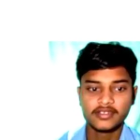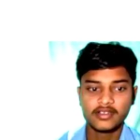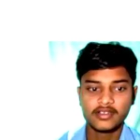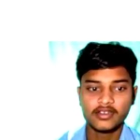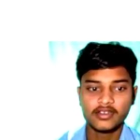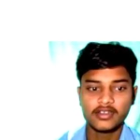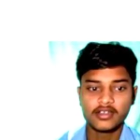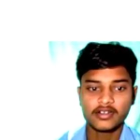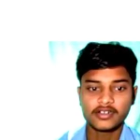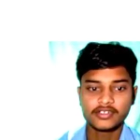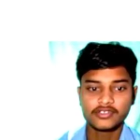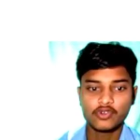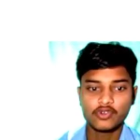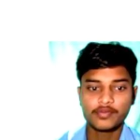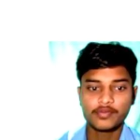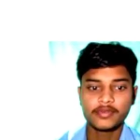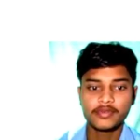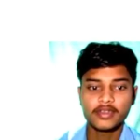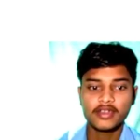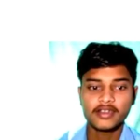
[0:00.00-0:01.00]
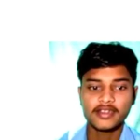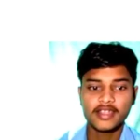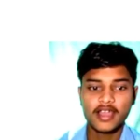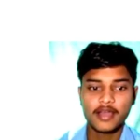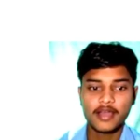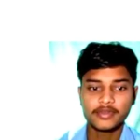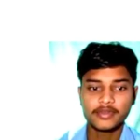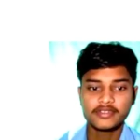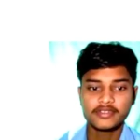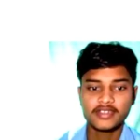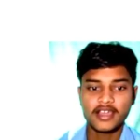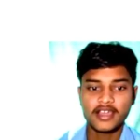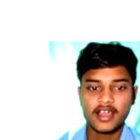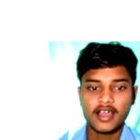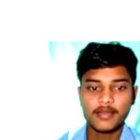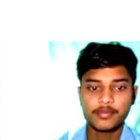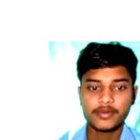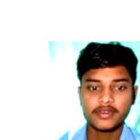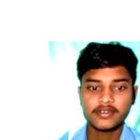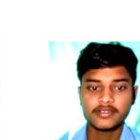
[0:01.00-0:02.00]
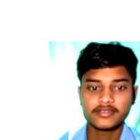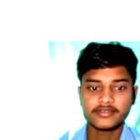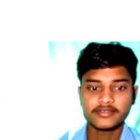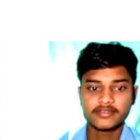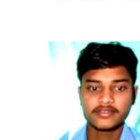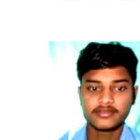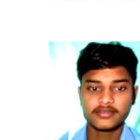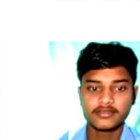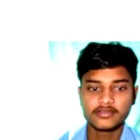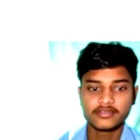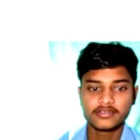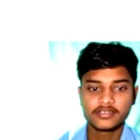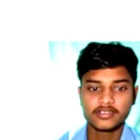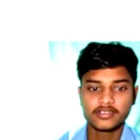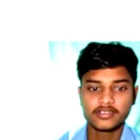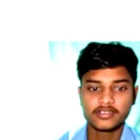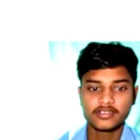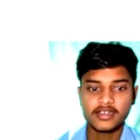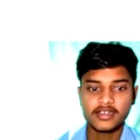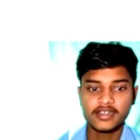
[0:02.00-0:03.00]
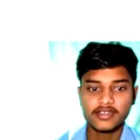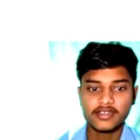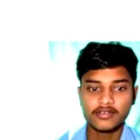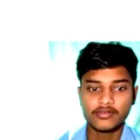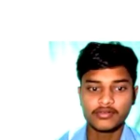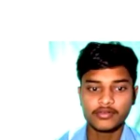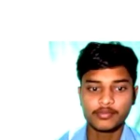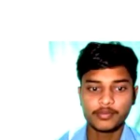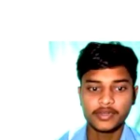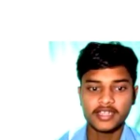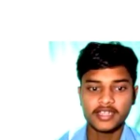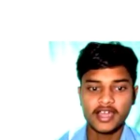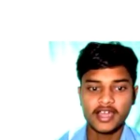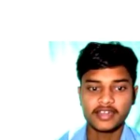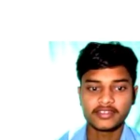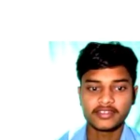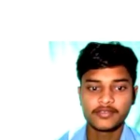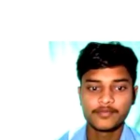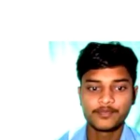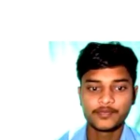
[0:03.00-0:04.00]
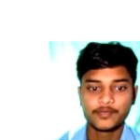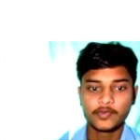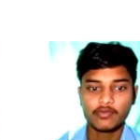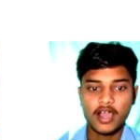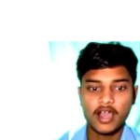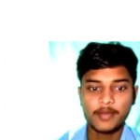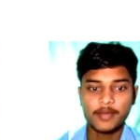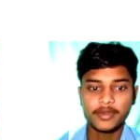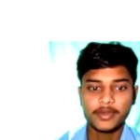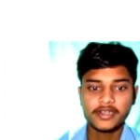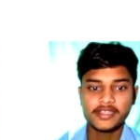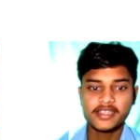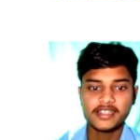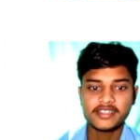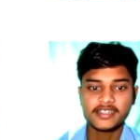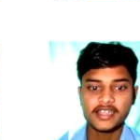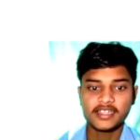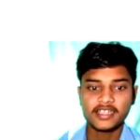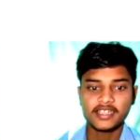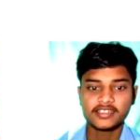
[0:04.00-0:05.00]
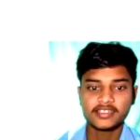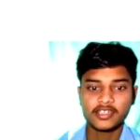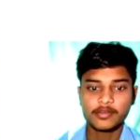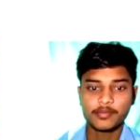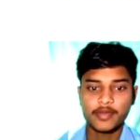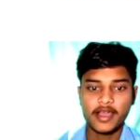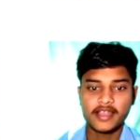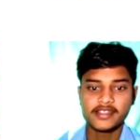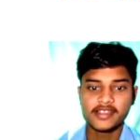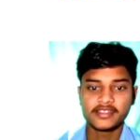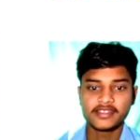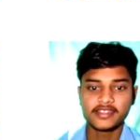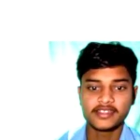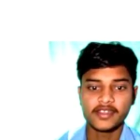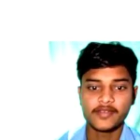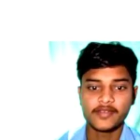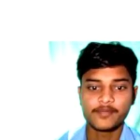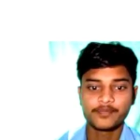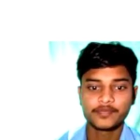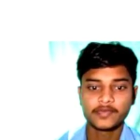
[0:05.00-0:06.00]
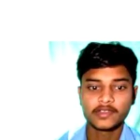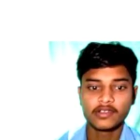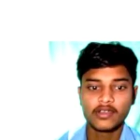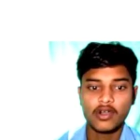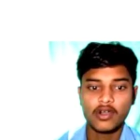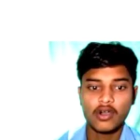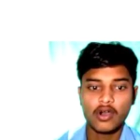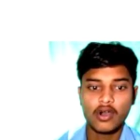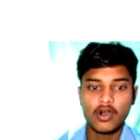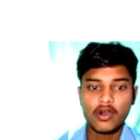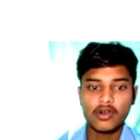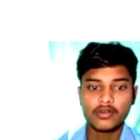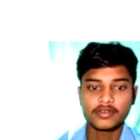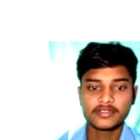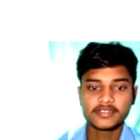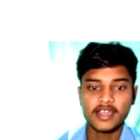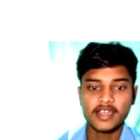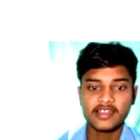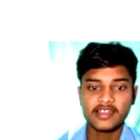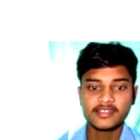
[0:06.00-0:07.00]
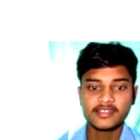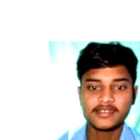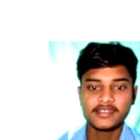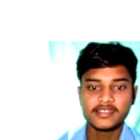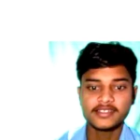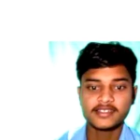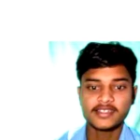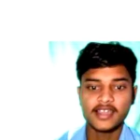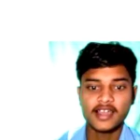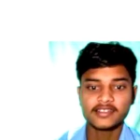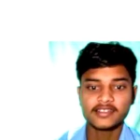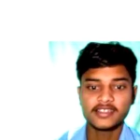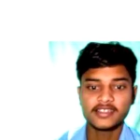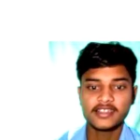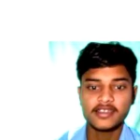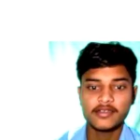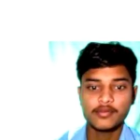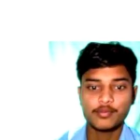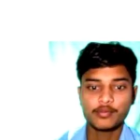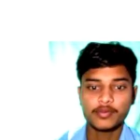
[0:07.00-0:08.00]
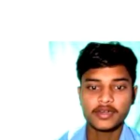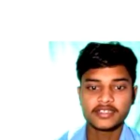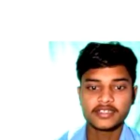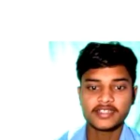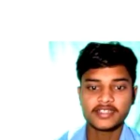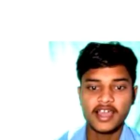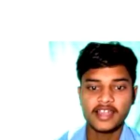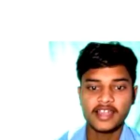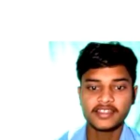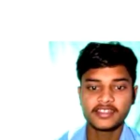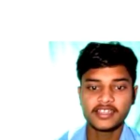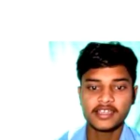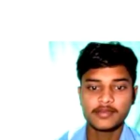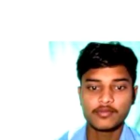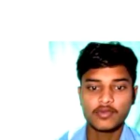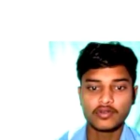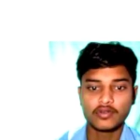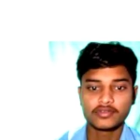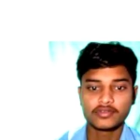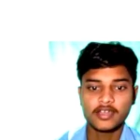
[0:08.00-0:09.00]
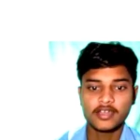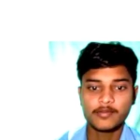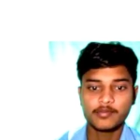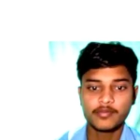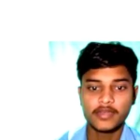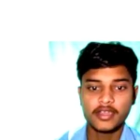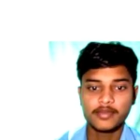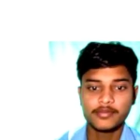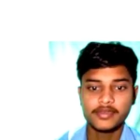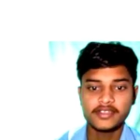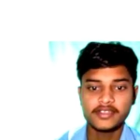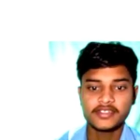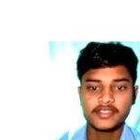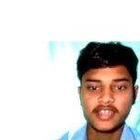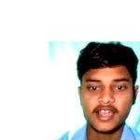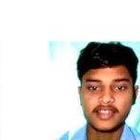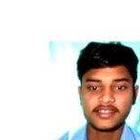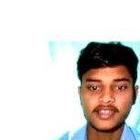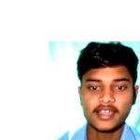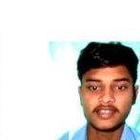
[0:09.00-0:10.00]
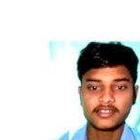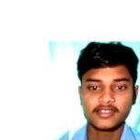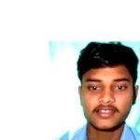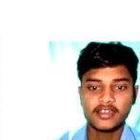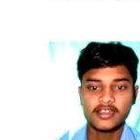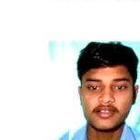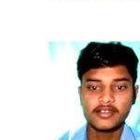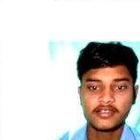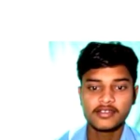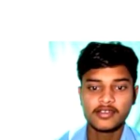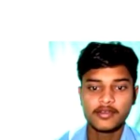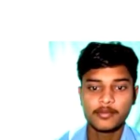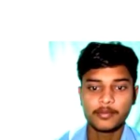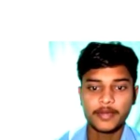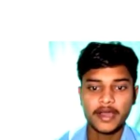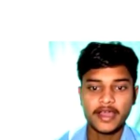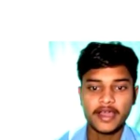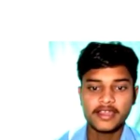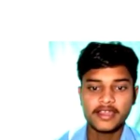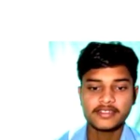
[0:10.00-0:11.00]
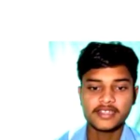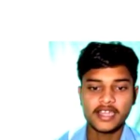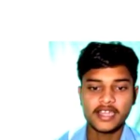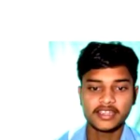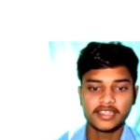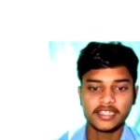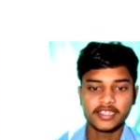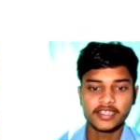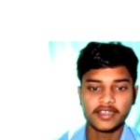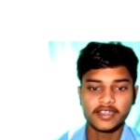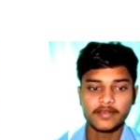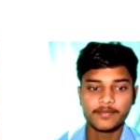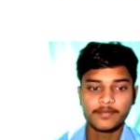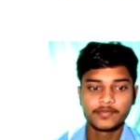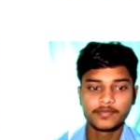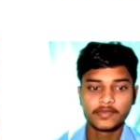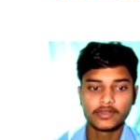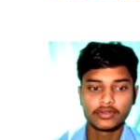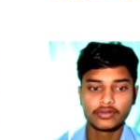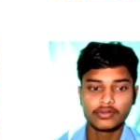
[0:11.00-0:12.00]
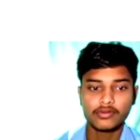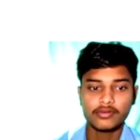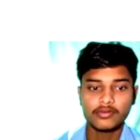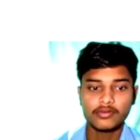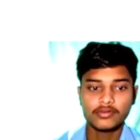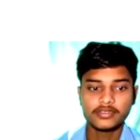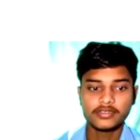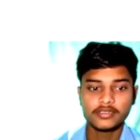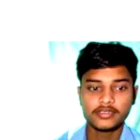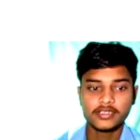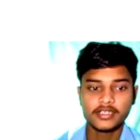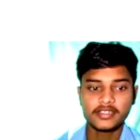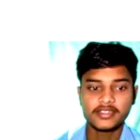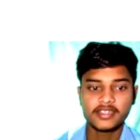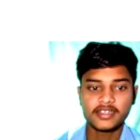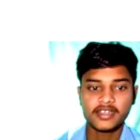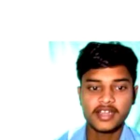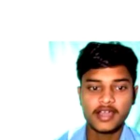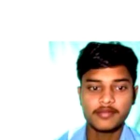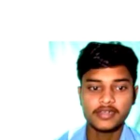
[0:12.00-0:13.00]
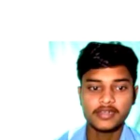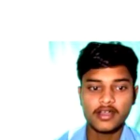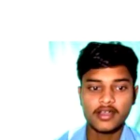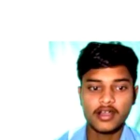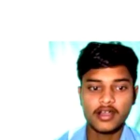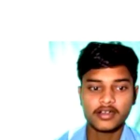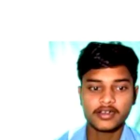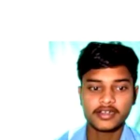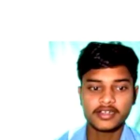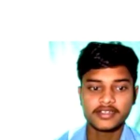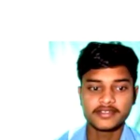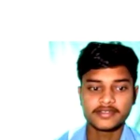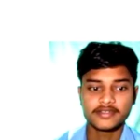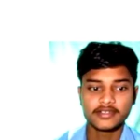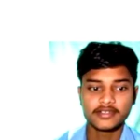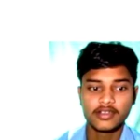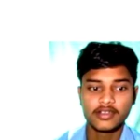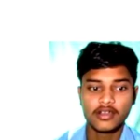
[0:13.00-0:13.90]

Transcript: लकड़ियों पर या फिर जहाँ पर सड़े गले हों पदार्थ वहाँ पर ये ज़्यादातर पाए जाते हैं और साथ ही साथ ये बरसात के मौसम में भी ज़्यादातर पाए जाते हैं तो ये देखा हमने अकरेंस